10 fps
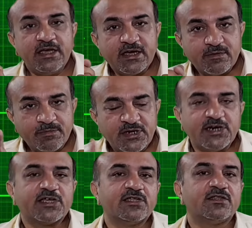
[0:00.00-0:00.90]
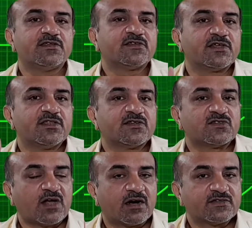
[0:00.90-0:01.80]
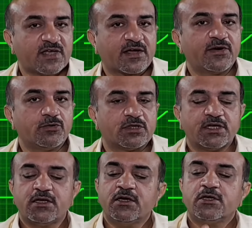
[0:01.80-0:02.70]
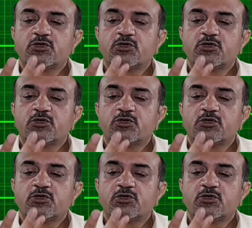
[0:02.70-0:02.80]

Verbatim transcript: एक मिनट के अंदर जिसके अंदर साठ सेकेंड होते हैं